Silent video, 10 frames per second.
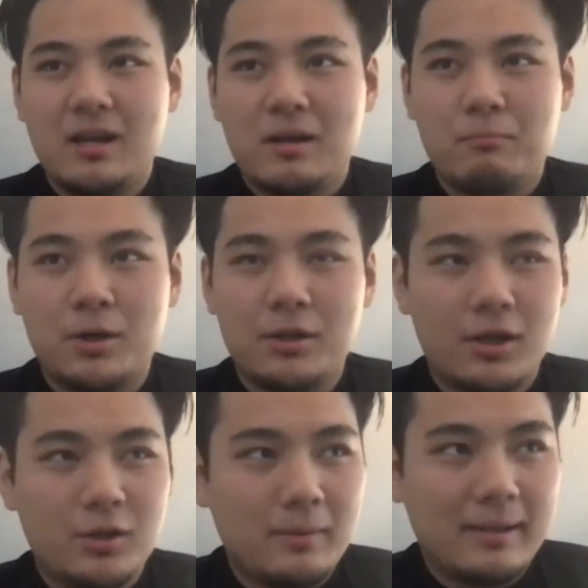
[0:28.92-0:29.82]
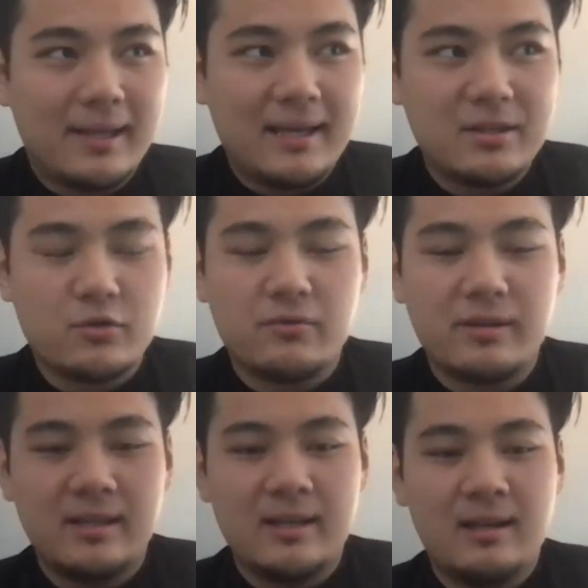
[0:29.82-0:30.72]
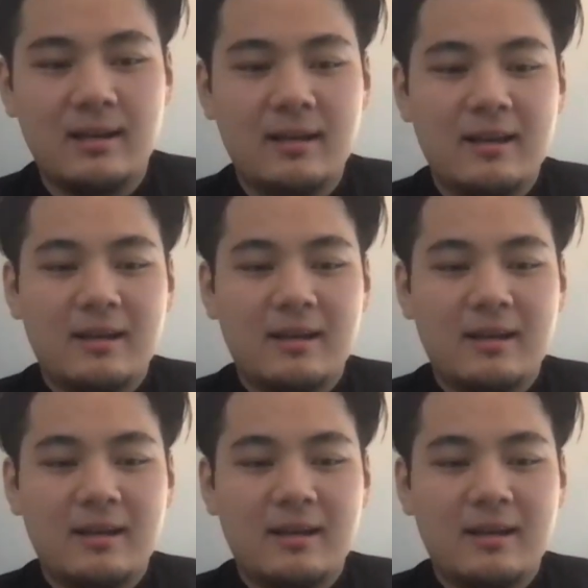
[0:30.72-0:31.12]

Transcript: Boulder 2015 juvénile.